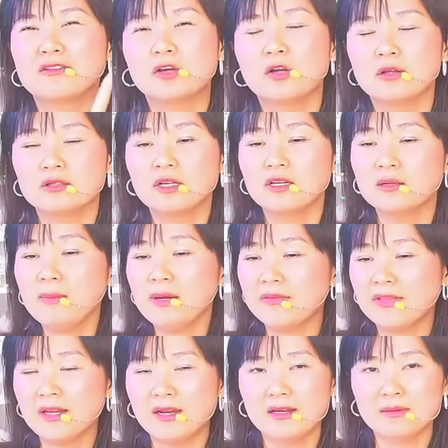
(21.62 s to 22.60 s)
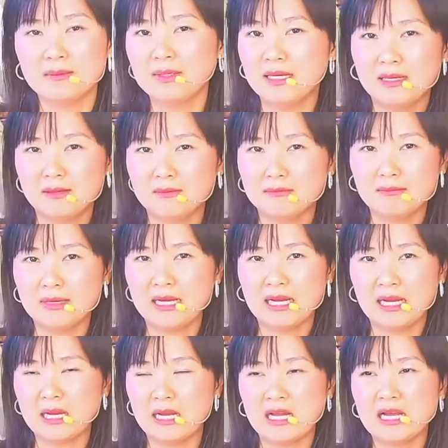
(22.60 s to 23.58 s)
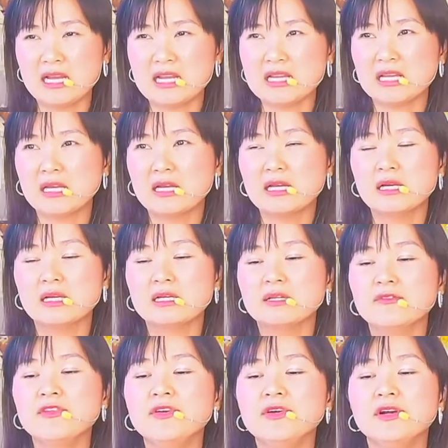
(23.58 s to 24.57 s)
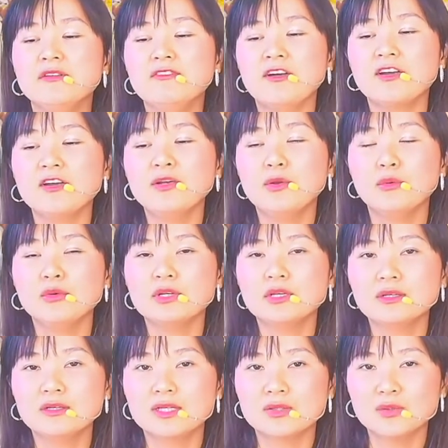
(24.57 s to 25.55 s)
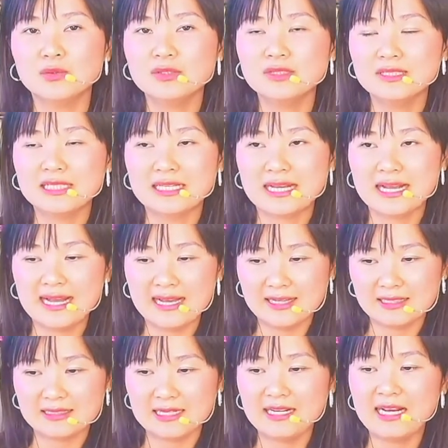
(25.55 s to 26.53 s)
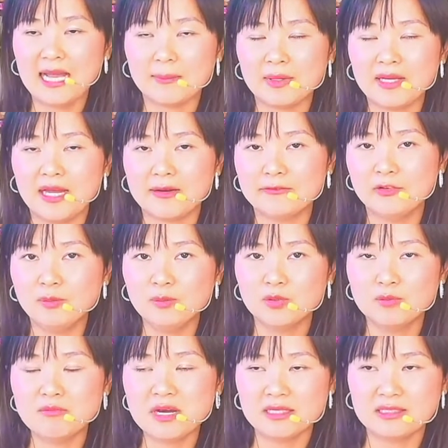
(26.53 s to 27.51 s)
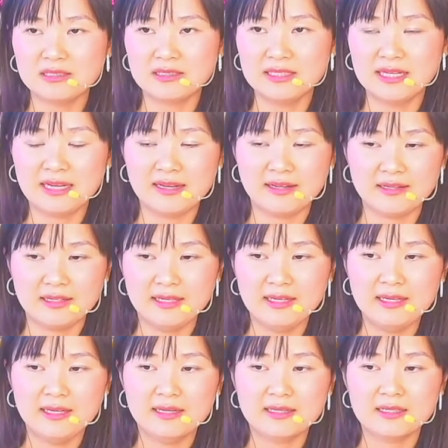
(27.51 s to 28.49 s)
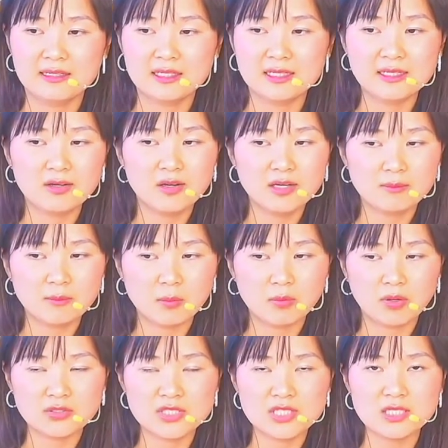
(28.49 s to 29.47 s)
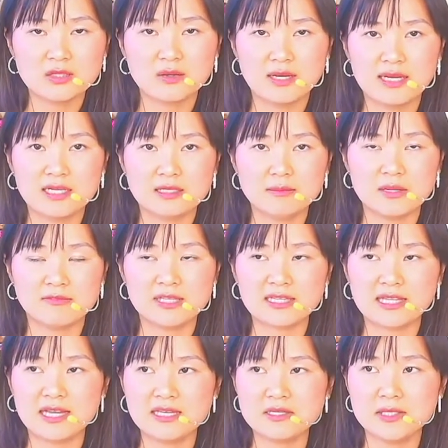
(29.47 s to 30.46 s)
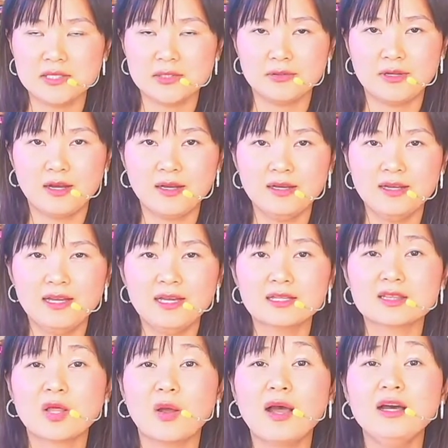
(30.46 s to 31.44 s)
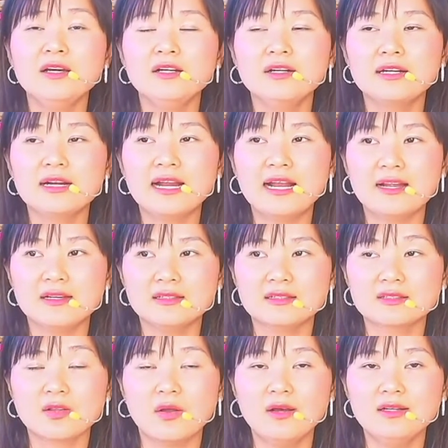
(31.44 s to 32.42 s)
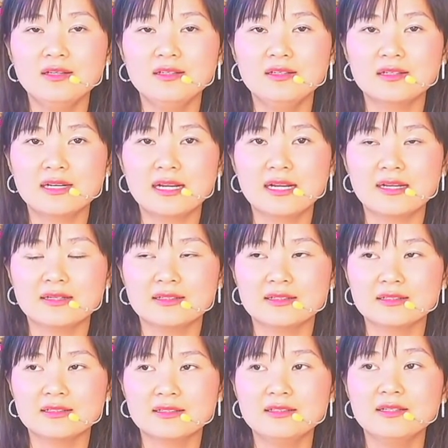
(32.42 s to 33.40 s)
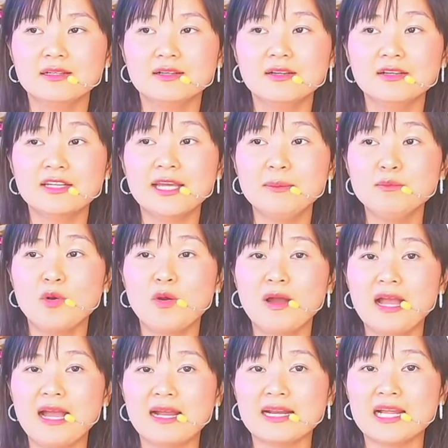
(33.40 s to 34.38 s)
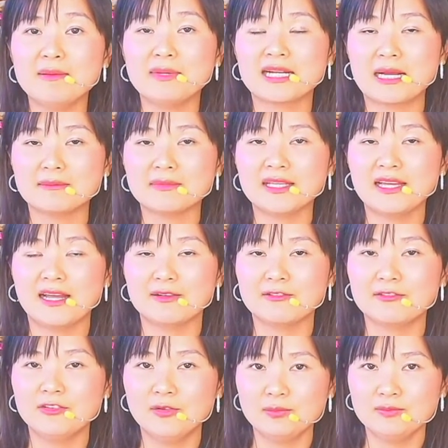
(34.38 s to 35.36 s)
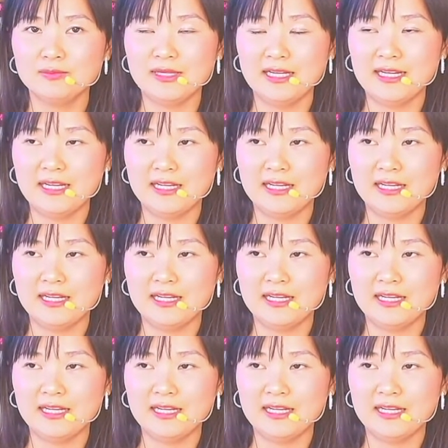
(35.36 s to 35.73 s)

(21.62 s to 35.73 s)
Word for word: đừng có bao giờ mà mà dựa vào cái nụ cười của người khác để làm cái hạnh phúc của mình nha cái đó là một loại trí tuệ các bạn phải thấy cái điều đó tỏ hương ra tỏ hương ra chứ đừng có kiếm hoa để mà cảm thấy hạnh phúc ha